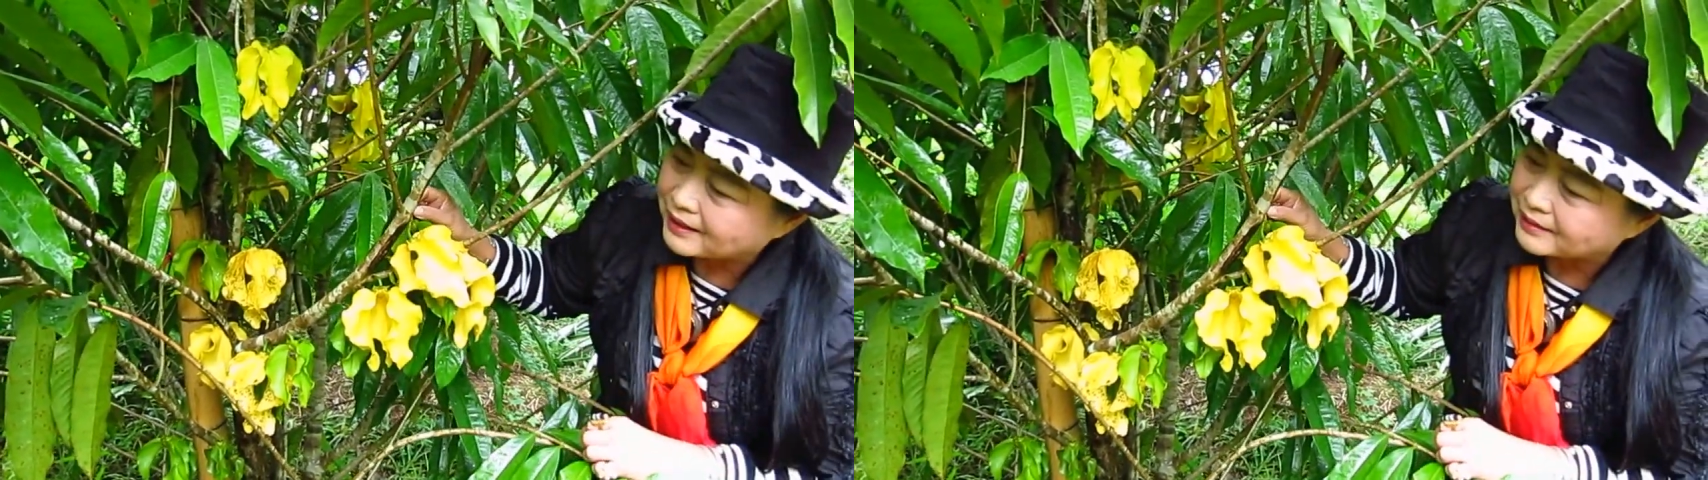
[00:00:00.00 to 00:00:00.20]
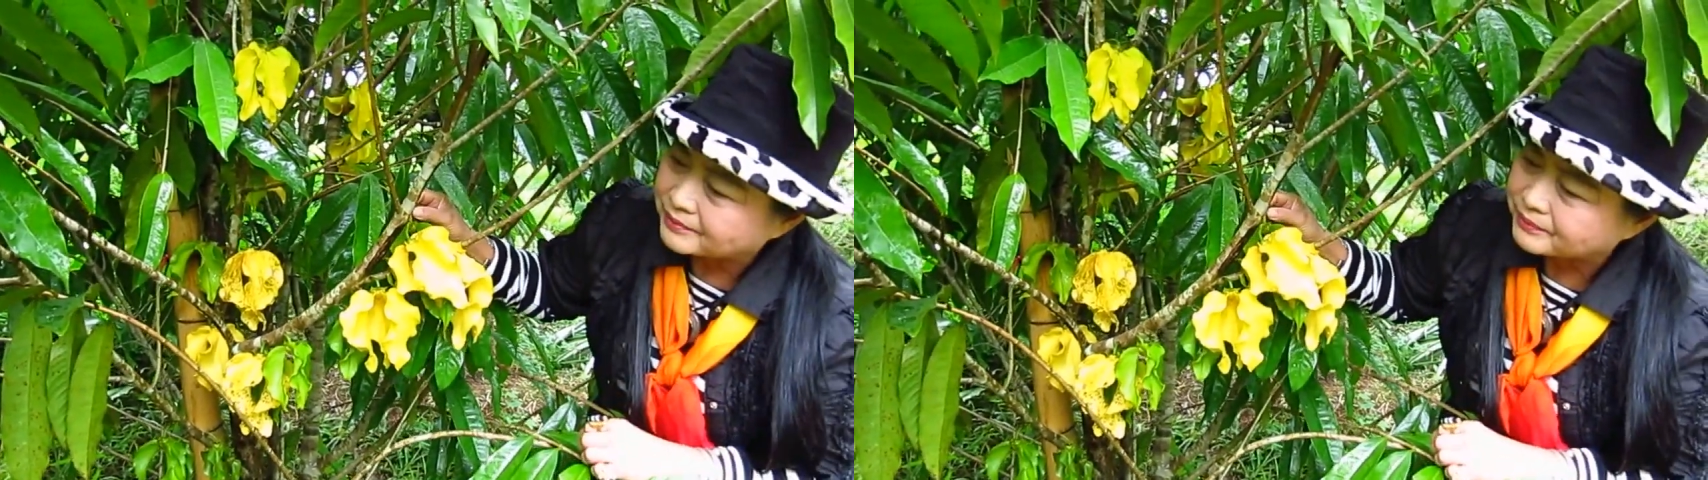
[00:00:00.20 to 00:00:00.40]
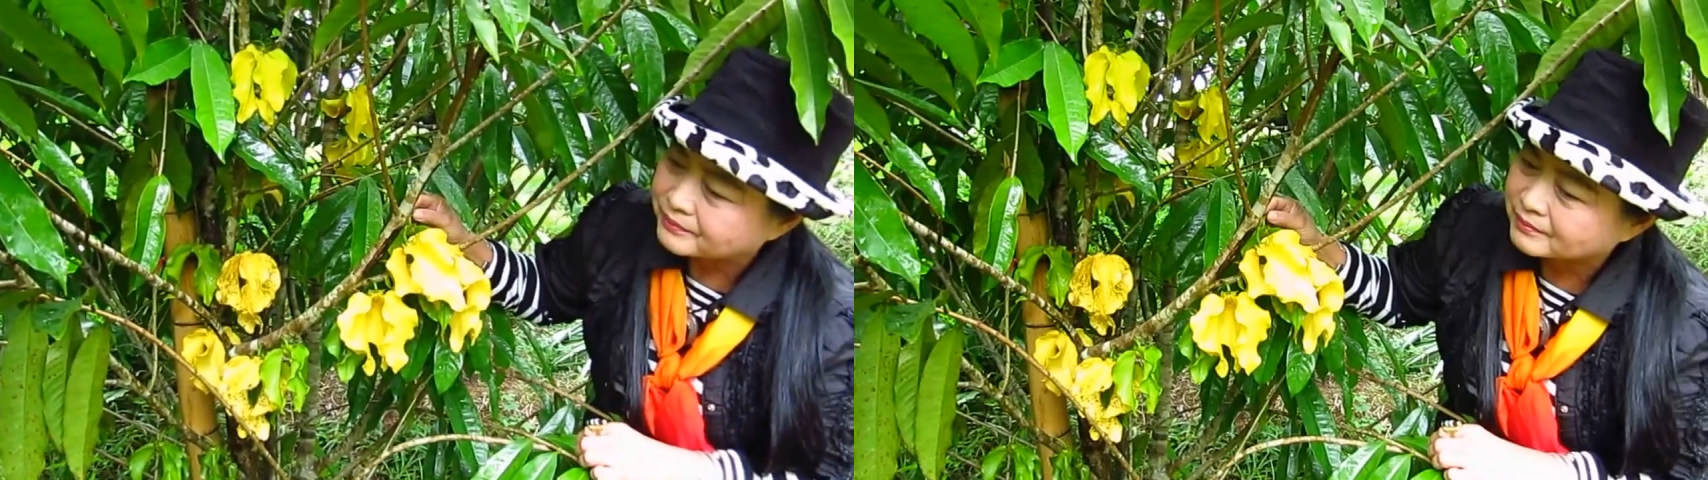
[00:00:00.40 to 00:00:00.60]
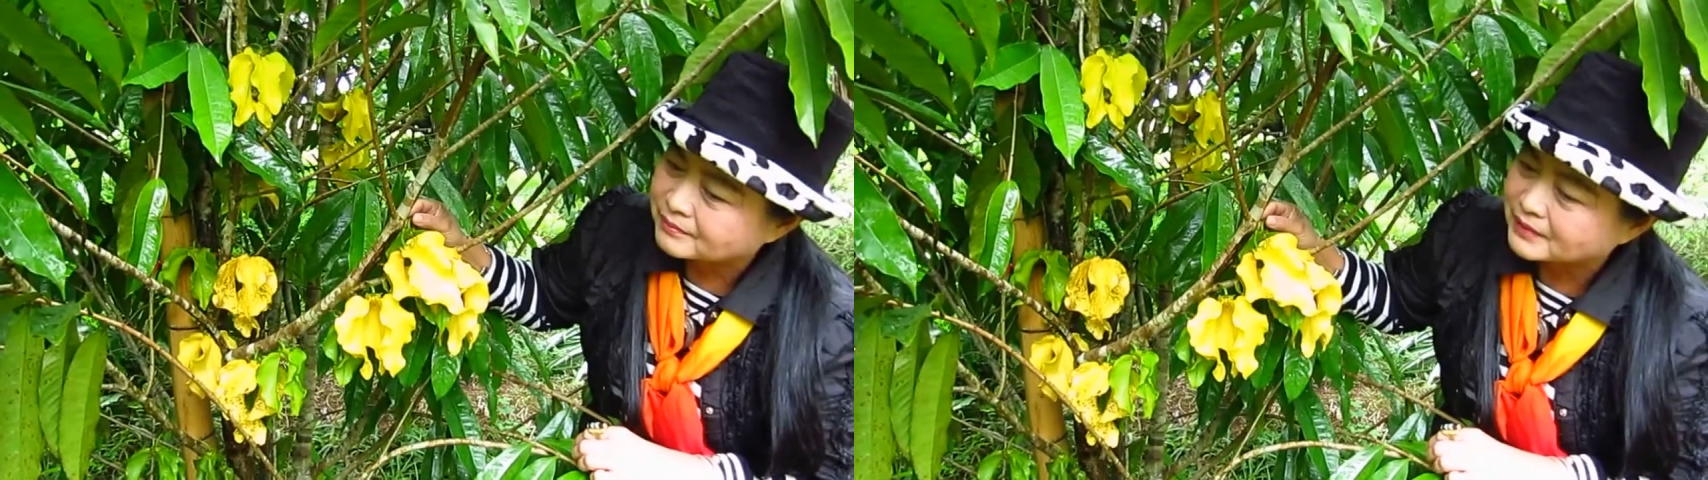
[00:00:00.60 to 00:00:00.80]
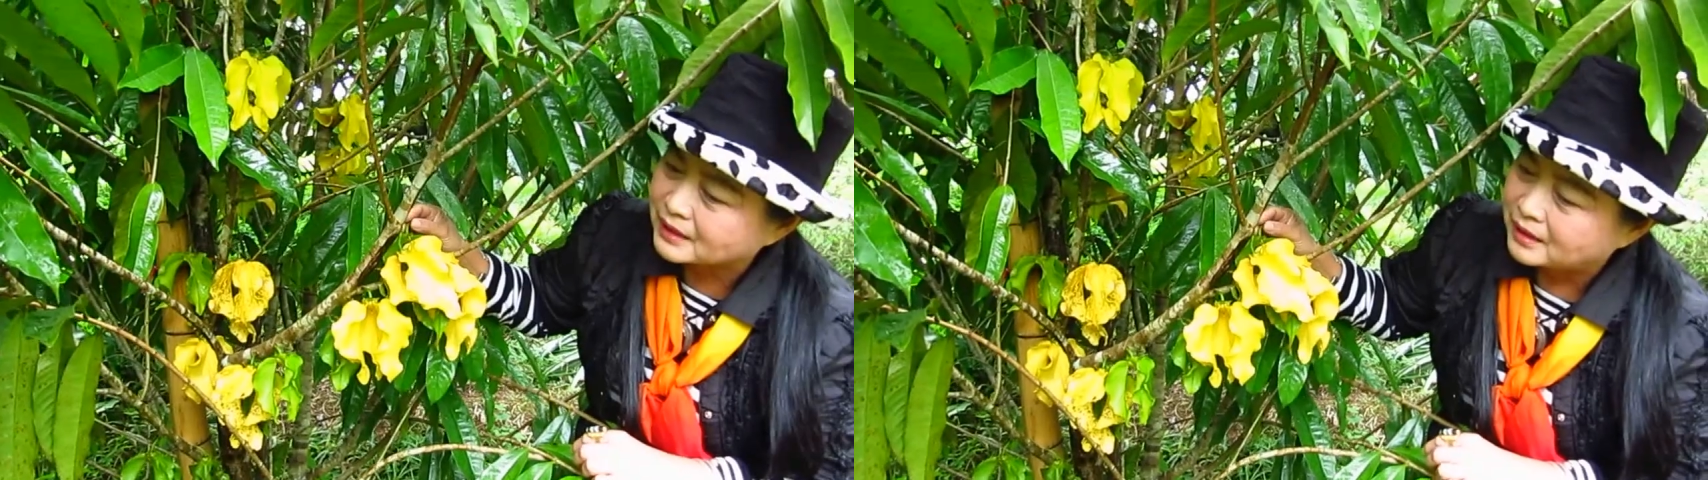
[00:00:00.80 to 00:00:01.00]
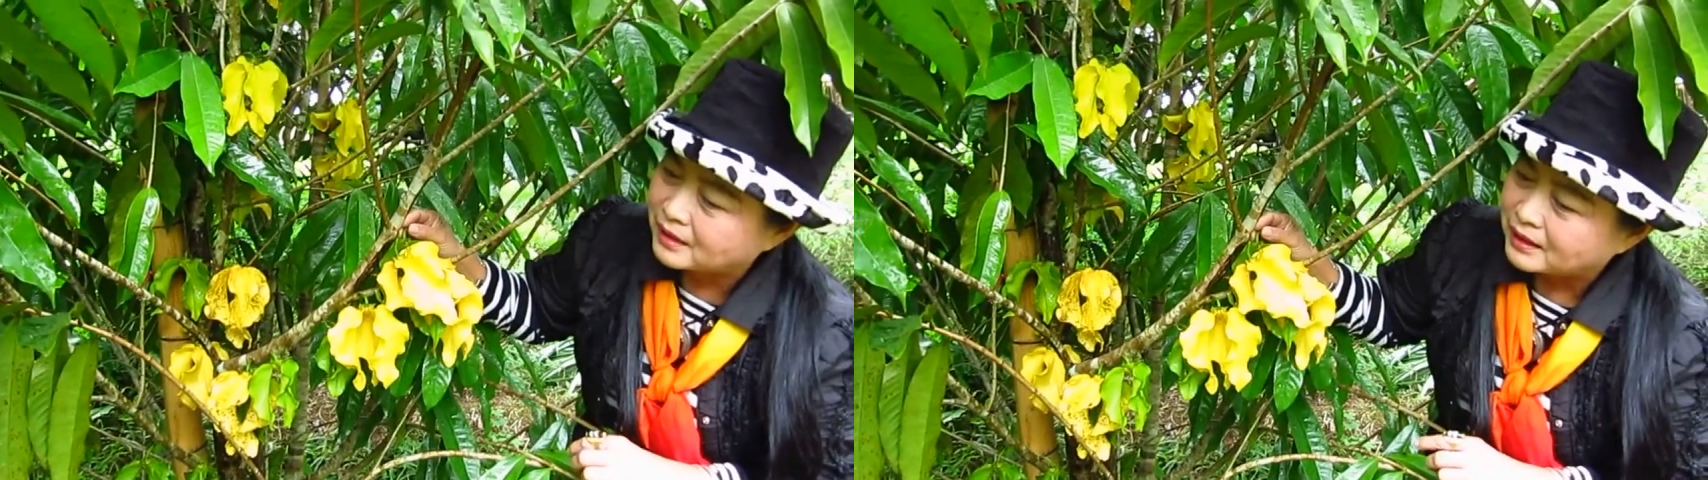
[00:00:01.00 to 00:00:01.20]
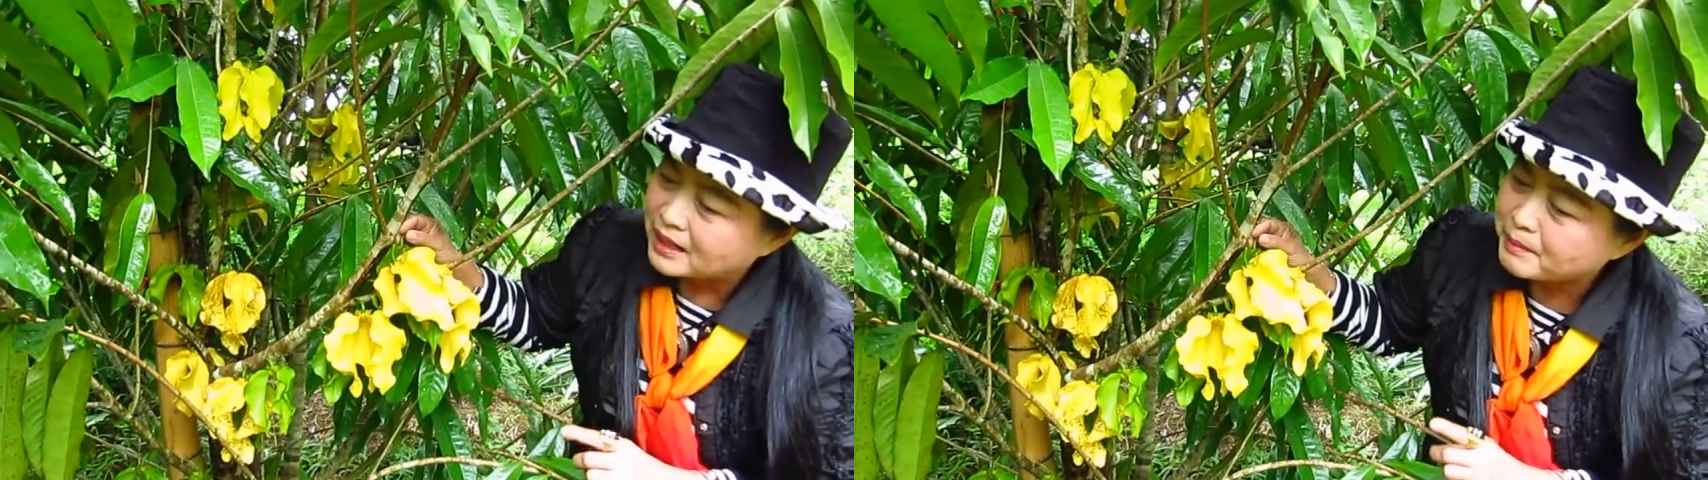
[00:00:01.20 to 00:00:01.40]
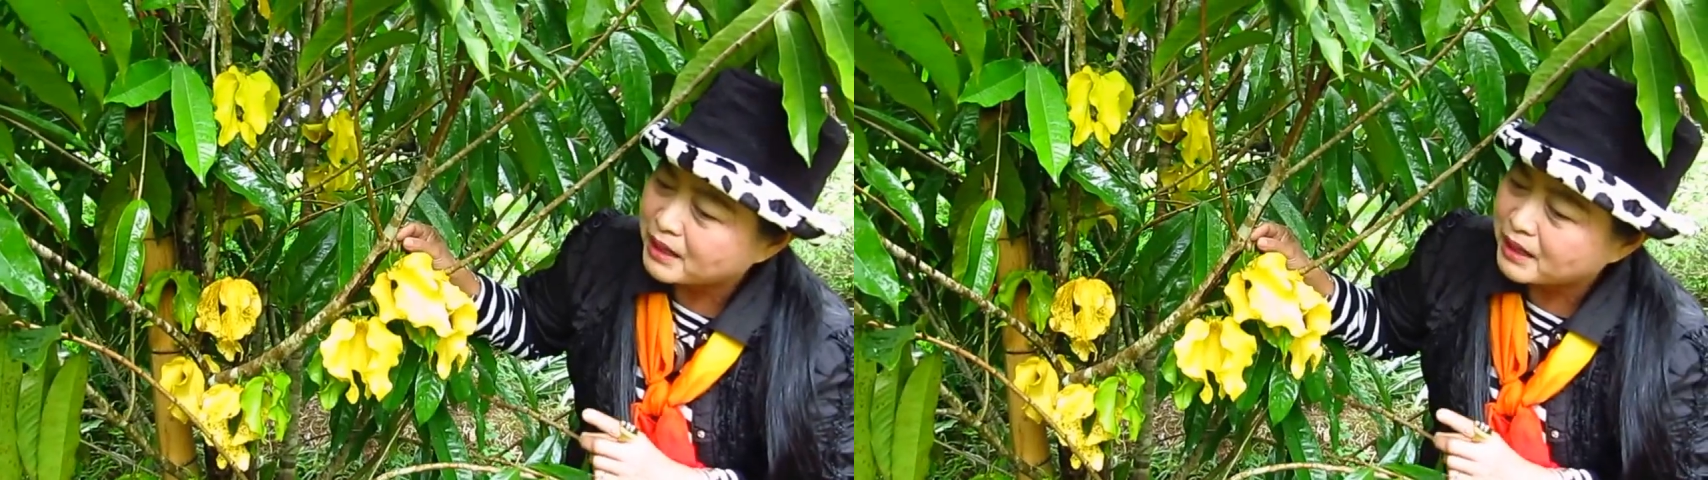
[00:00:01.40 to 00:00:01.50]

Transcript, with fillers: เนี่ยใน